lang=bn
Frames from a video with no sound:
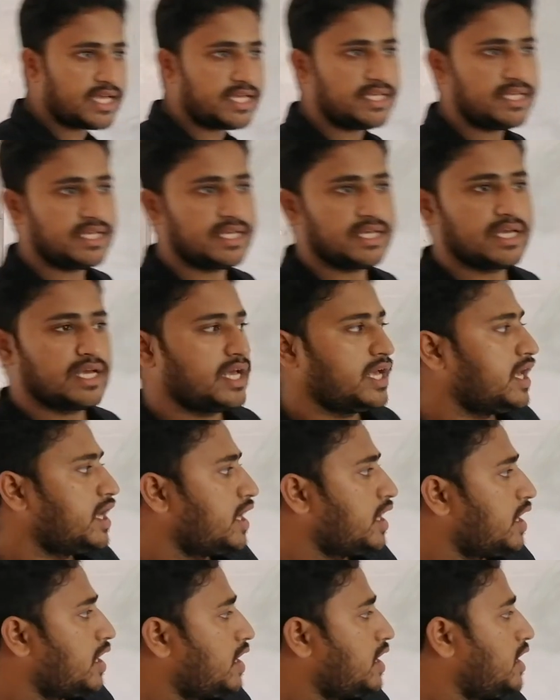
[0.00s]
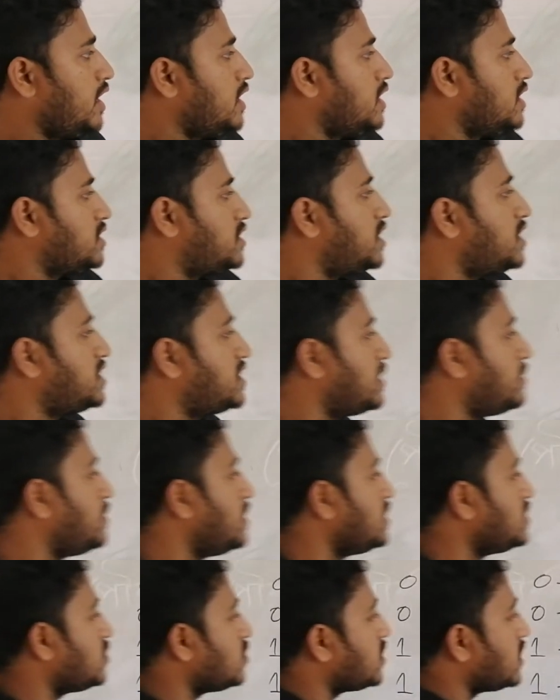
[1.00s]
এই
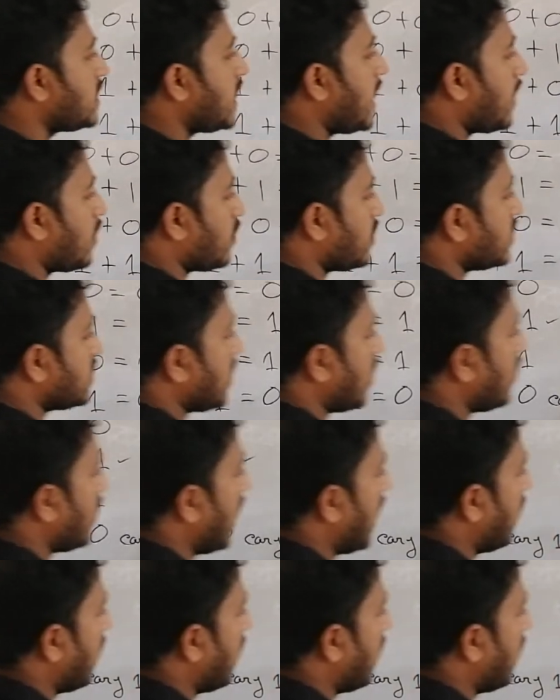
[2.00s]
সিস্টেমে যদি না করি তাহলে